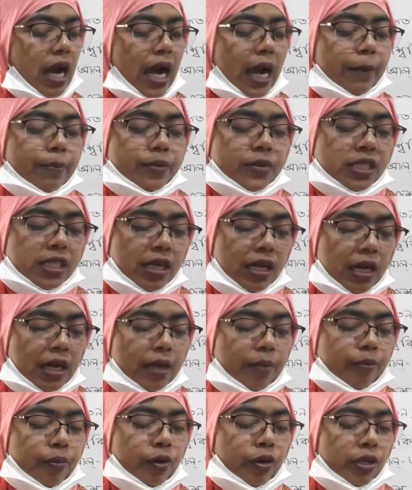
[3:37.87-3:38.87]
আবছায়
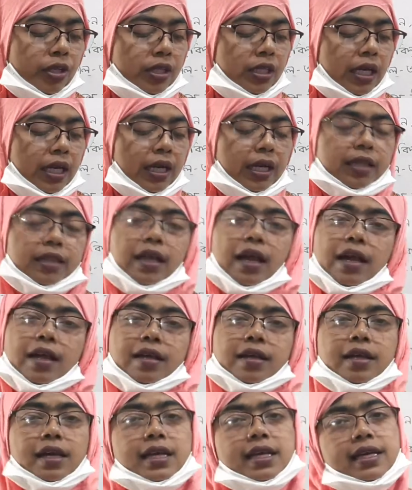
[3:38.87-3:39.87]
পর্দা
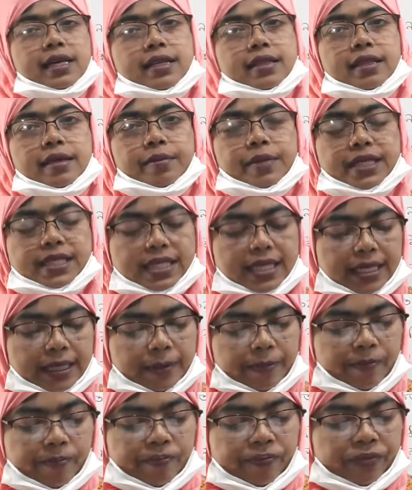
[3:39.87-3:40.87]
ধাক্কা খেয়ে থেমে যায়
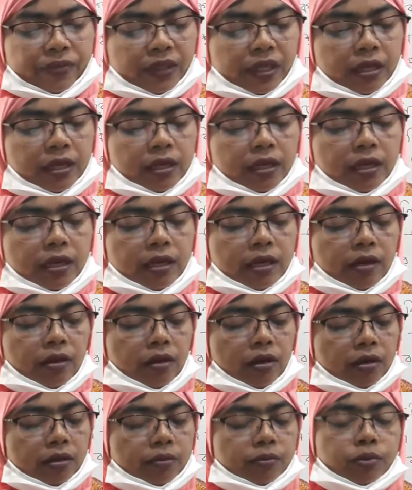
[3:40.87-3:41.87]

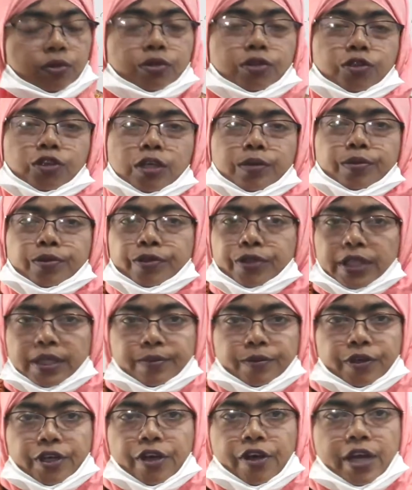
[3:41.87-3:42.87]
ভুতুরে ভুতুরে
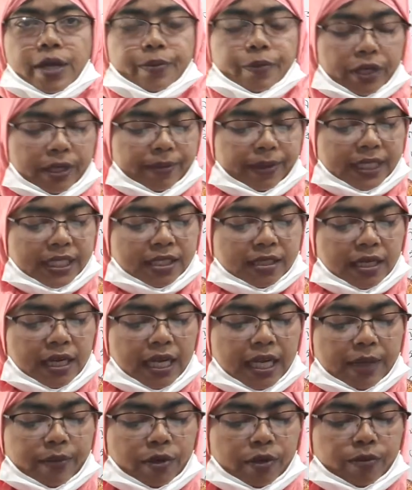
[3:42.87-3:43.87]
মনে হয় পরিবেশটা
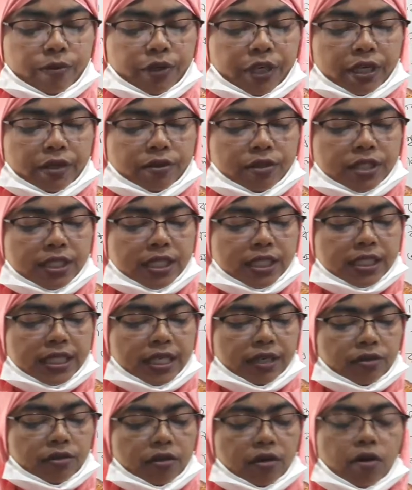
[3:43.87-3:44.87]
এবং মনে হচ্ছে
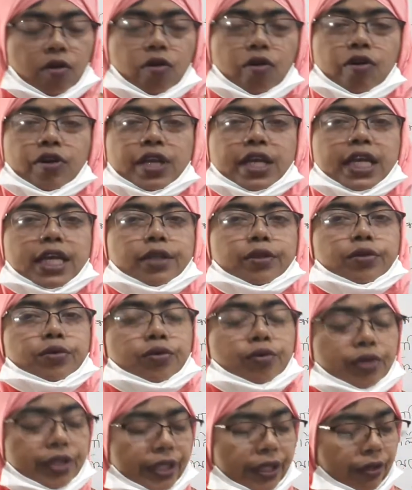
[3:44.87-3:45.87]
যেন অনেক
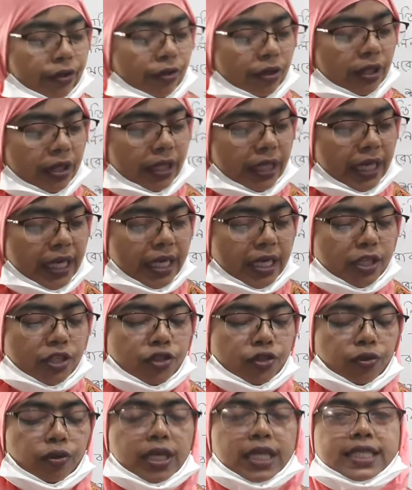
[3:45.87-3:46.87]
দূর দিগন্তে
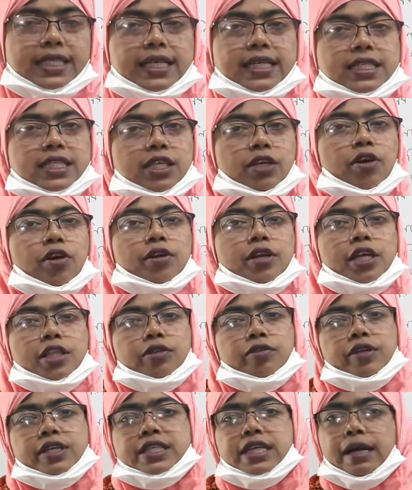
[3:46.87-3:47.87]
চলে যাচ্ছে হঠাৎ
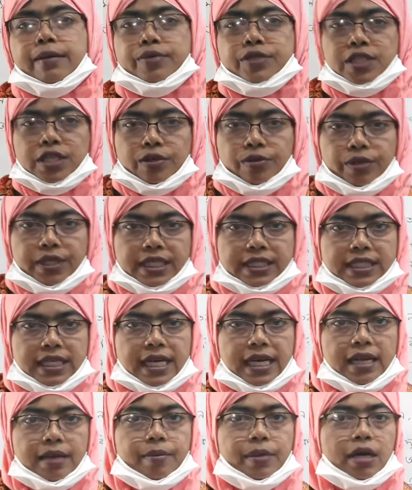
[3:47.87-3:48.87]
করে ঝাপসা হয়ে
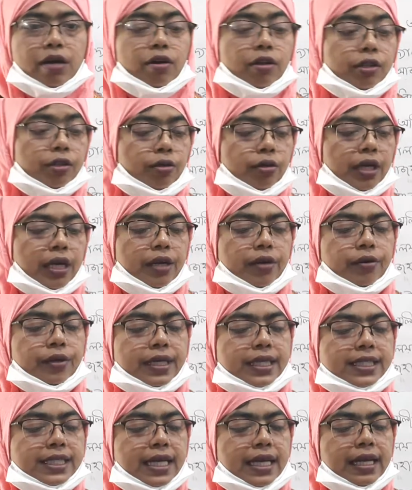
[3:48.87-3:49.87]
যায় বা অন্ধকার
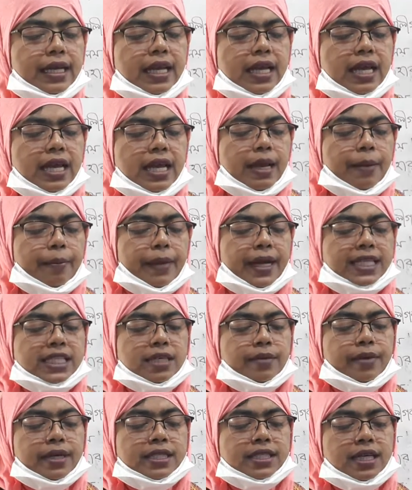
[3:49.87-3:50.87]
হয়ে যায়
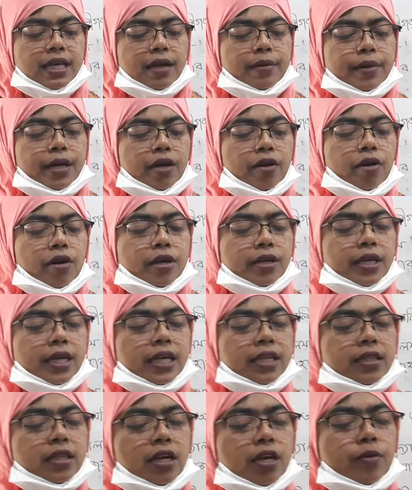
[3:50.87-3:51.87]
মাঝে মাঝে আবার
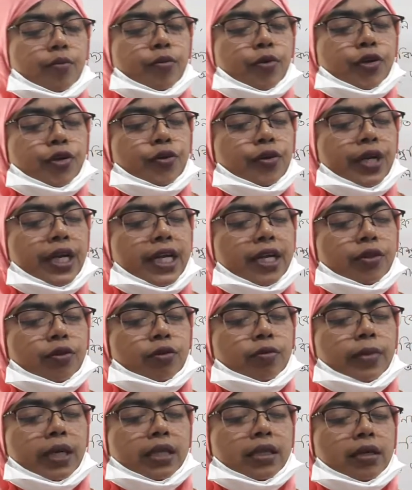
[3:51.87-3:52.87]
হঠাৎ মোটরের
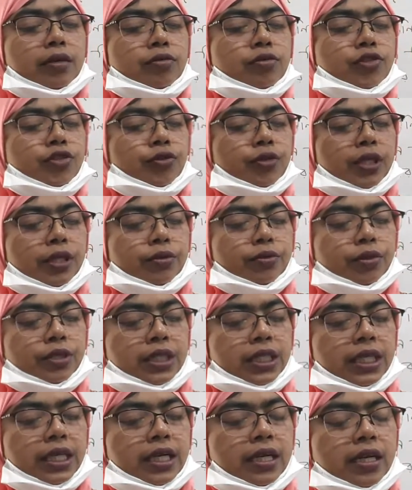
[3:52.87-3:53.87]
দুমাথা উঁচুতে
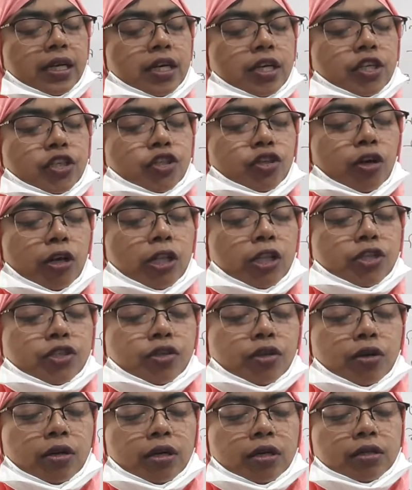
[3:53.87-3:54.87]
ওঠে জল
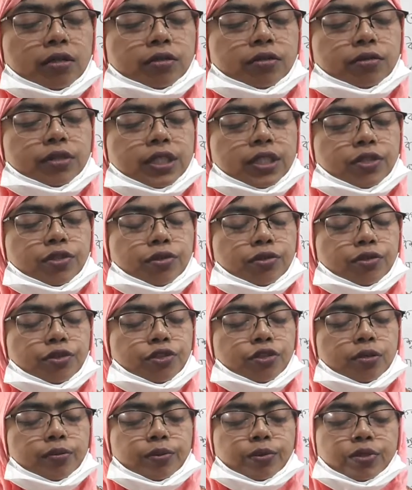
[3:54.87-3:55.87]
জল দুটি ছোট
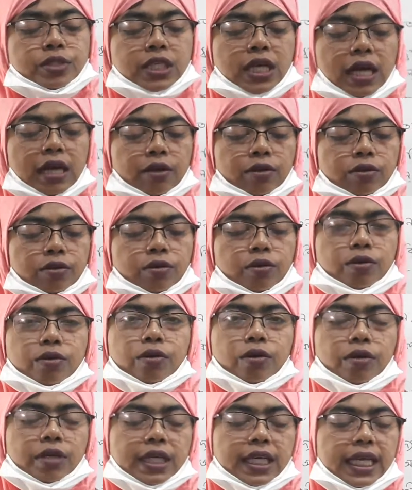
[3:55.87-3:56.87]
সবুজ আলো
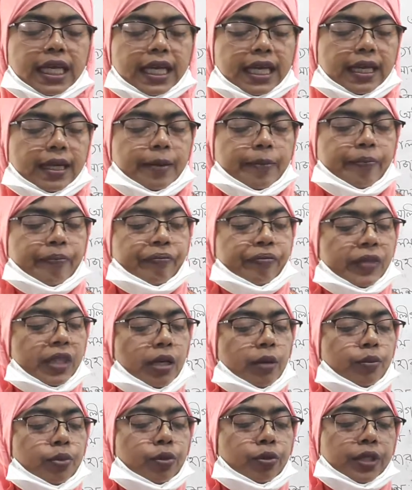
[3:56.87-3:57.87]
ওগুলো কি
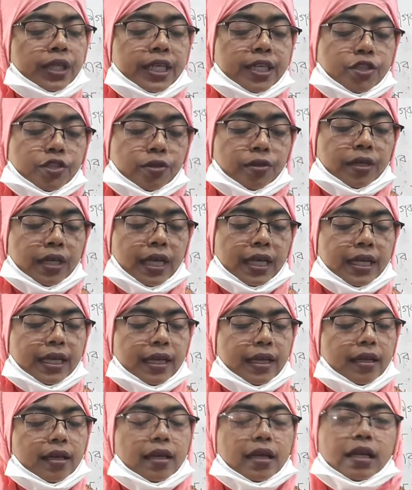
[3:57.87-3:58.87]
ভূতের চোখ নাকি
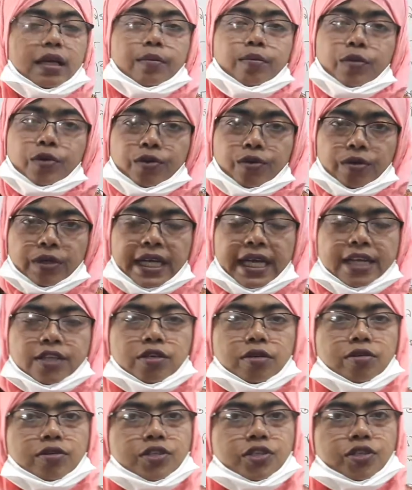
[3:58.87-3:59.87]
মোটর গাড়ি যখন